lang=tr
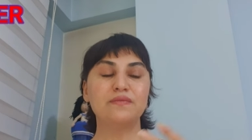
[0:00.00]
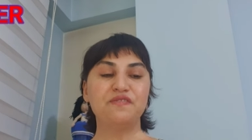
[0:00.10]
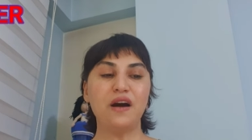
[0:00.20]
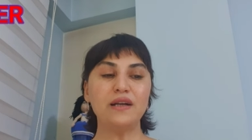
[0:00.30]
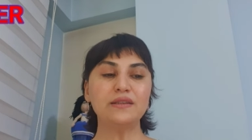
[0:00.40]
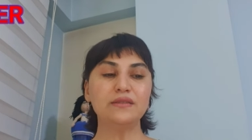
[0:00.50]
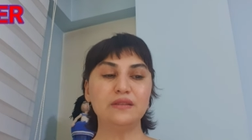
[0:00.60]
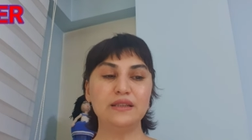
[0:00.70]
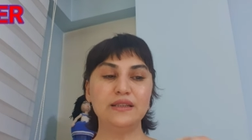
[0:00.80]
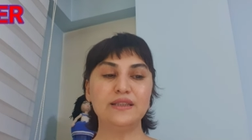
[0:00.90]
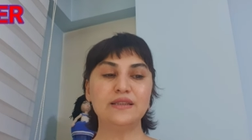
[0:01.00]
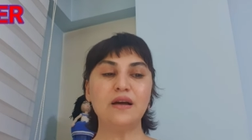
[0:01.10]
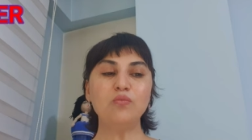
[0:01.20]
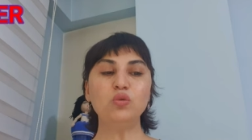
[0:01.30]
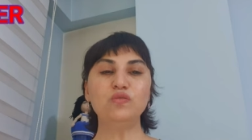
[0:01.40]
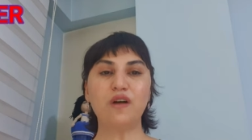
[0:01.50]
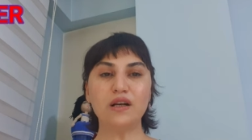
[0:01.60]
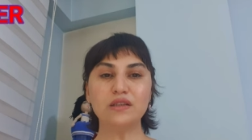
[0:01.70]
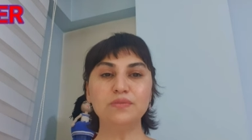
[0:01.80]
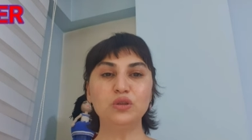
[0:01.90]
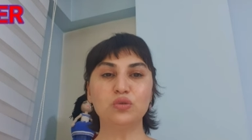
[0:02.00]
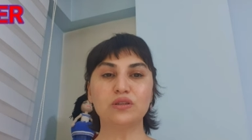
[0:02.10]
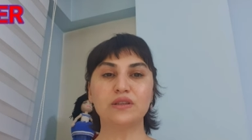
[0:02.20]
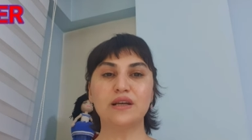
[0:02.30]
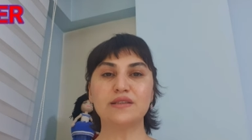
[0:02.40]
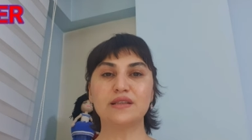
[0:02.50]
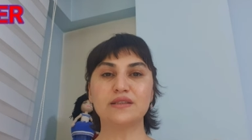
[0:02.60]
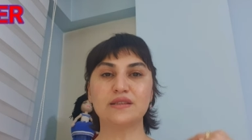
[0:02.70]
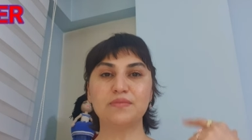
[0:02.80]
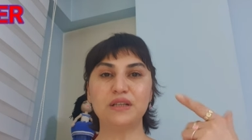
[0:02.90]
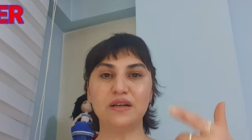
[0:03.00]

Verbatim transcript: farklı, e, İstanbul farklı bir noktadaysanız da bir